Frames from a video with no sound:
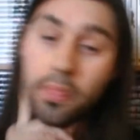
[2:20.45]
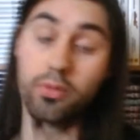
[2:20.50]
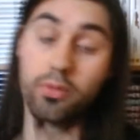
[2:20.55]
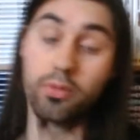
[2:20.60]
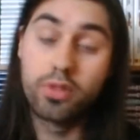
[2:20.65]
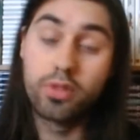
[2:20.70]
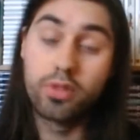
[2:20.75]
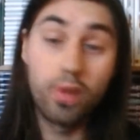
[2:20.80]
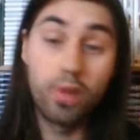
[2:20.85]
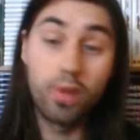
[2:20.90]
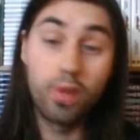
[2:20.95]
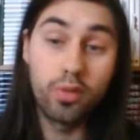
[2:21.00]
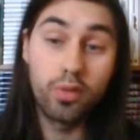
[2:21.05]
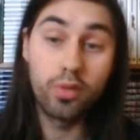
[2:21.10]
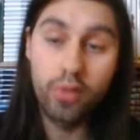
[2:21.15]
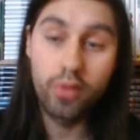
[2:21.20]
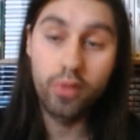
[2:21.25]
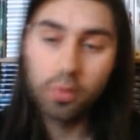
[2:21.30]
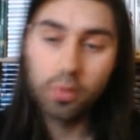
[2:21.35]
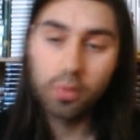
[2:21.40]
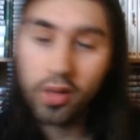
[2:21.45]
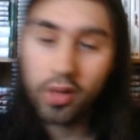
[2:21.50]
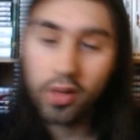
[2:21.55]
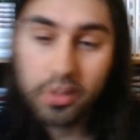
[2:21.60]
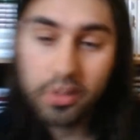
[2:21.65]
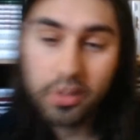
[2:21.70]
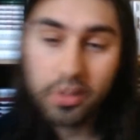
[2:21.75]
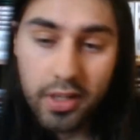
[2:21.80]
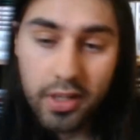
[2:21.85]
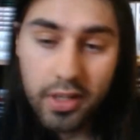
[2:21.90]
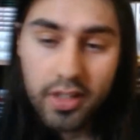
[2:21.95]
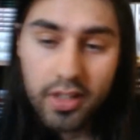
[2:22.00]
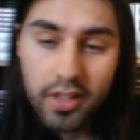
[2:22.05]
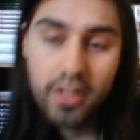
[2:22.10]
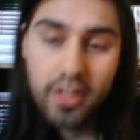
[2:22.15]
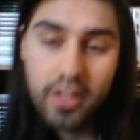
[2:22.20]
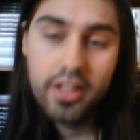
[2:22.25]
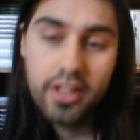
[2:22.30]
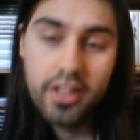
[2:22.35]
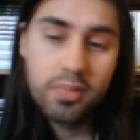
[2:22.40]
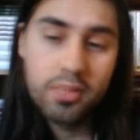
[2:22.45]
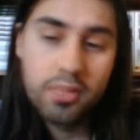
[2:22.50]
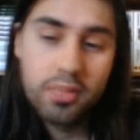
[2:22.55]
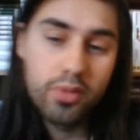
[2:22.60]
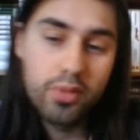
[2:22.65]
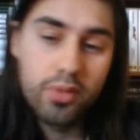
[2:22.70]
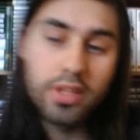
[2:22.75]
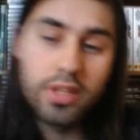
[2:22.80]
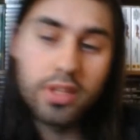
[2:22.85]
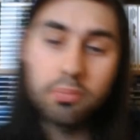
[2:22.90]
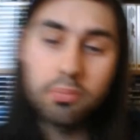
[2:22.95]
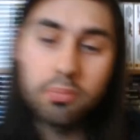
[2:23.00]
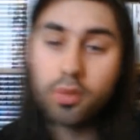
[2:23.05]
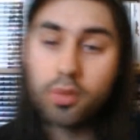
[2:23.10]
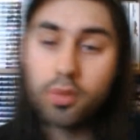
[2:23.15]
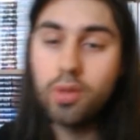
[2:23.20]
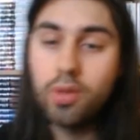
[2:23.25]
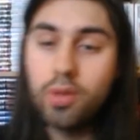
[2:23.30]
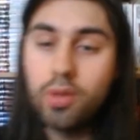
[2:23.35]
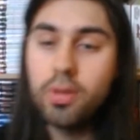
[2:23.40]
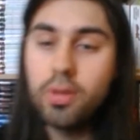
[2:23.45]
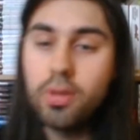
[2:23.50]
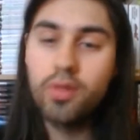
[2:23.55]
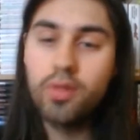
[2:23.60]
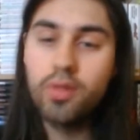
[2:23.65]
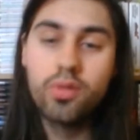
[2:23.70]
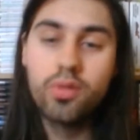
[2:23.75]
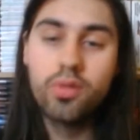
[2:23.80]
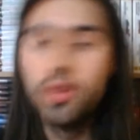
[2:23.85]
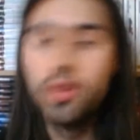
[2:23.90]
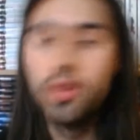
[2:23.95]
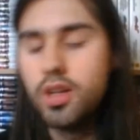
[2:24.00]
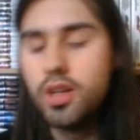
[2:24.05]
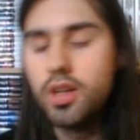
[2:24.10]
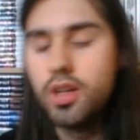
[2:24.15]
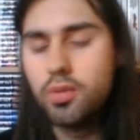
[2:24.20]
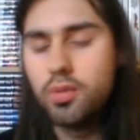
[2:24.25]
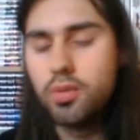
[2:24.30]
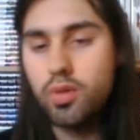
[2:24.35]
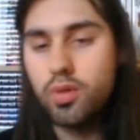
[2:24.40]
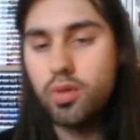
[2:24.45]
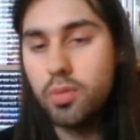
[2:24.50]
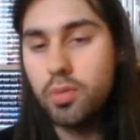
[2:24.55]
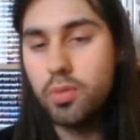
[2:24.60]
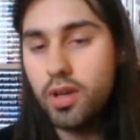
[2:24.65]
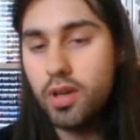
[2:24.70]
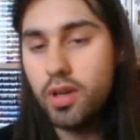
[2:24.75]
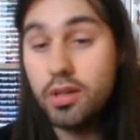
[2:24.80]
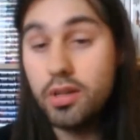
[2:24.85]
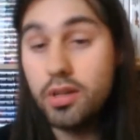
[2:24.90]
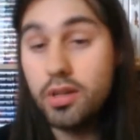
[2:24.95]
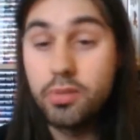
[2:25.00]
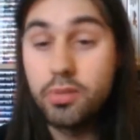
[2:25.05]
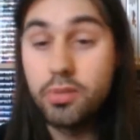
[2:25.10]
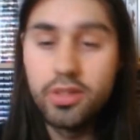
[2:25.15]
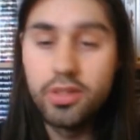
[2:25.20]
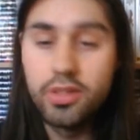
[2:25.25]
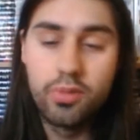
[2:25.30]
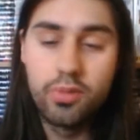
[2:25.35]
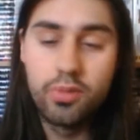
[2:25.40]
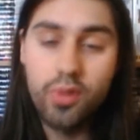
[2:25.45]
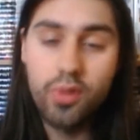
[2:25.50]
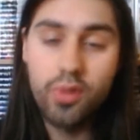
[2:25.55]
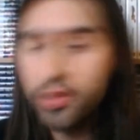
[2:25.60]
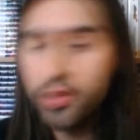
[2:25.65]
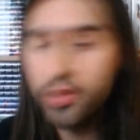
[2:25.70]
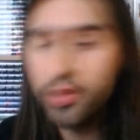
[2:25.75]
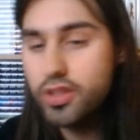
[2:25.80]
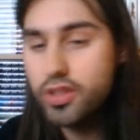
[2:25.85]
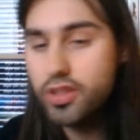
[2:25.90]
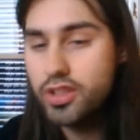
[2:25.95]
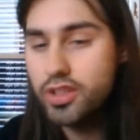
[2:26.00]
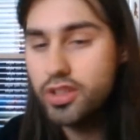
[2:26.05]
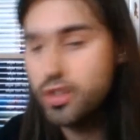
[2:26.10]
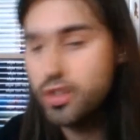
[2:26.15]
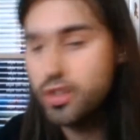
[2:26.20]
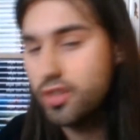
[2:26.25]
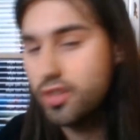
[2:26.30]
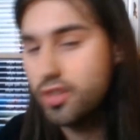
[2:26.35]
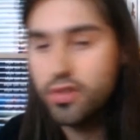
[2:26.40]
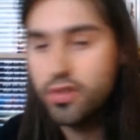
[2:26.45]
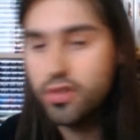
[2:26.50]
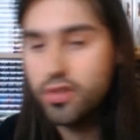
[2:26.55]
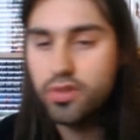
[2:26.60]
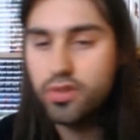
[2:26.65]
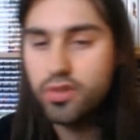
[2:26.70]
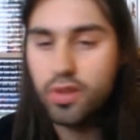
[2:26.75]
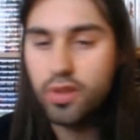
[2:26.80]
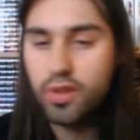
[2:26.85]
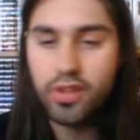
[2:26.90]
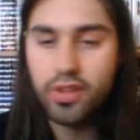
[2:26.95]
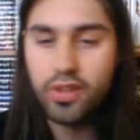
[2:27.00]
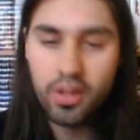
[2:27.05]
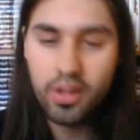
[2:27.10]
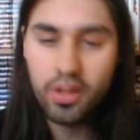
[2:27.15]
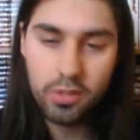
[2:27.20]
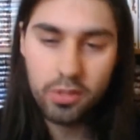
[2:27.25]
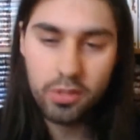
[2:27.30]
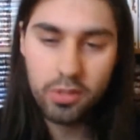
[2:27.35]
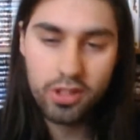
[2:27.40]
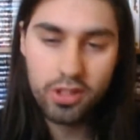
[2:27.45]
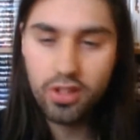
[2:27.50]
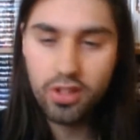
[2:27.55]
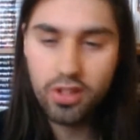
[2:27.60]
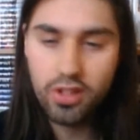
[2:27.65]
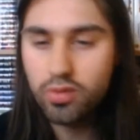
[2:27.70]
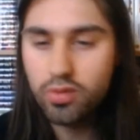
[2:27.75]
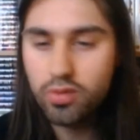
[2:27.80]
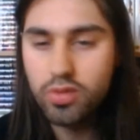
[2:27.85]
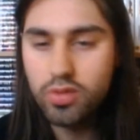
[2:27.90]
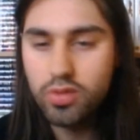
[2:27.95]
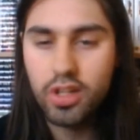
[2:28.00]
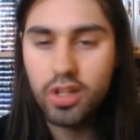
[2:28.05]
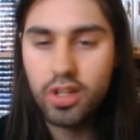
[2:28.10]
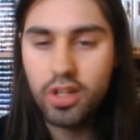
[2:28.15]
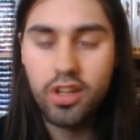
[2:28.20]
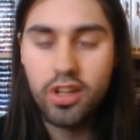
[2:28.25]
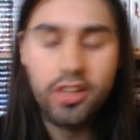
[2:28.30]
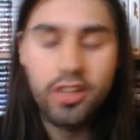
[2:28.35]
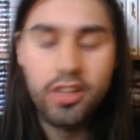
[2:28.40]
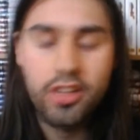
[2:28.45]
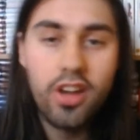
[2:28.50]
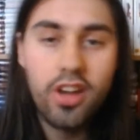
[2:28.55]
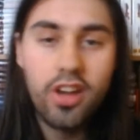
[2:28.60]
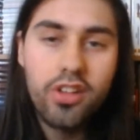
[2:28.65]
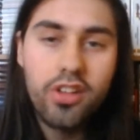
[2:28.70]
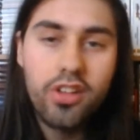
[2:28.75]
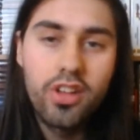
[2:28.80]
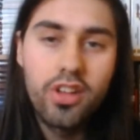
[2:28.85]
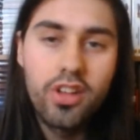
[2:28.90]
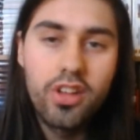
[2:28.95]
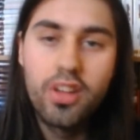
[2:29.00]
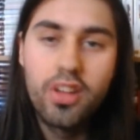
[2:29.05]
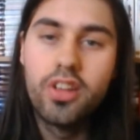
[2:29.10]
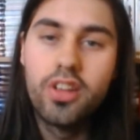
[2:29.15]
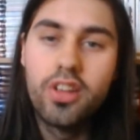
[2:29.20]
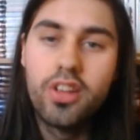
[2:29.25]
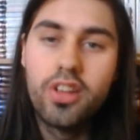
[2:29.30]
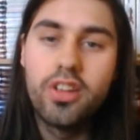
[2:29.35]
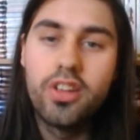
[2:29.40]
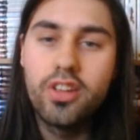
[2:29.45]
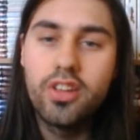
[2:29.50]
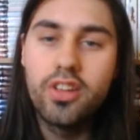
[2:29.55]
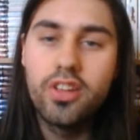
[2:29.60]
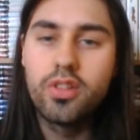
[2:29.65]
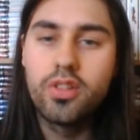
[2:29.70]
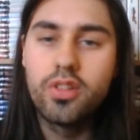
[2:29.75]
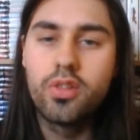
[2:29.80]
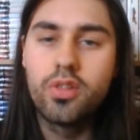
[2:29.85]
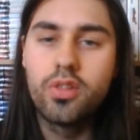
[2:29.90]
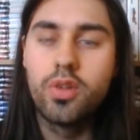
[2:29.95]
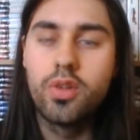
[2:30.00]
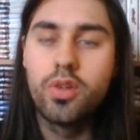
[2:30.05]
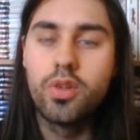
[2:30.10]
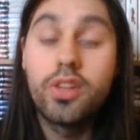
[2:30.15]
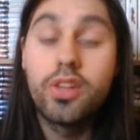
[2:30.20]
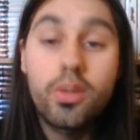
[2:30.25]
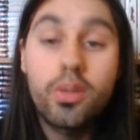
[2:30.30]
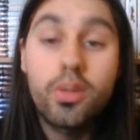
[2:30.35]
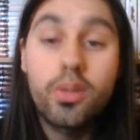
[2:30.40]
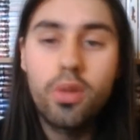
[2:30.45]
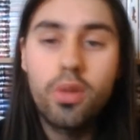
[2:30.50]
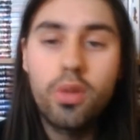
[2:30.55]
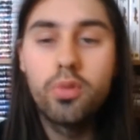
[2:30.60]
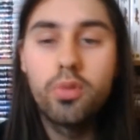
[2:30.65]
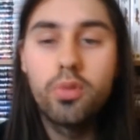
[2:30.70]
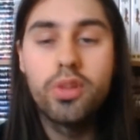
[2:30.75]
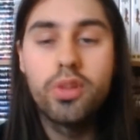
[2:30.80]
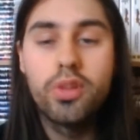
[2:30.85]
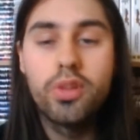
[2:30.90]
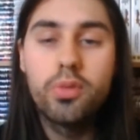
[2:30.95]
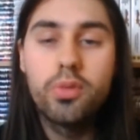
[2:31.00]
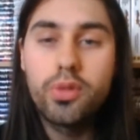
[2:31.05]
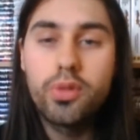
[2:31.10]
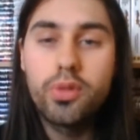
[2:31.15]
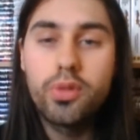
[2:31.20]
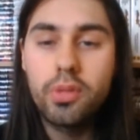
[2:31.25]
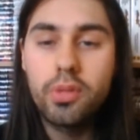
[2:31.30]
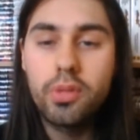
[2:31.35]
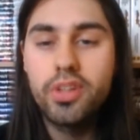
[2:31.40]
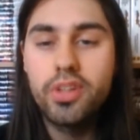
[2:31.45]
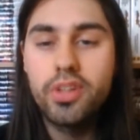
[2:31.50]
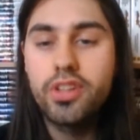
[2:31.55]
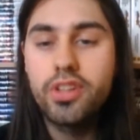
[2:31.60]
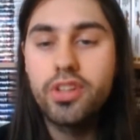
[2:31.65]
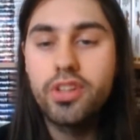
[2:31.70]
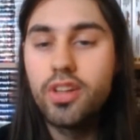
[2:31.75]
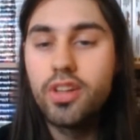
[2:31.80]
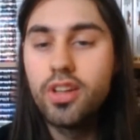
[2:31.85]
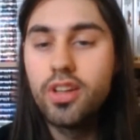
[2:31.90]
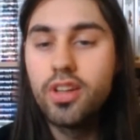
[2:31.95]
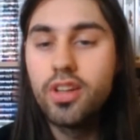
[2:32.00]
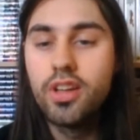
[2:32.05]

donc, j'ai eu un coup de cœur pour l'animé. Et je me suis dit, pourquoi pas du coup Pourquoi pas Et puis, je me suis renseigné, j'ai été sur internet, machin et tout, j'ai regardé les cartes et euh, les artworks étaient plutôt sympathiques.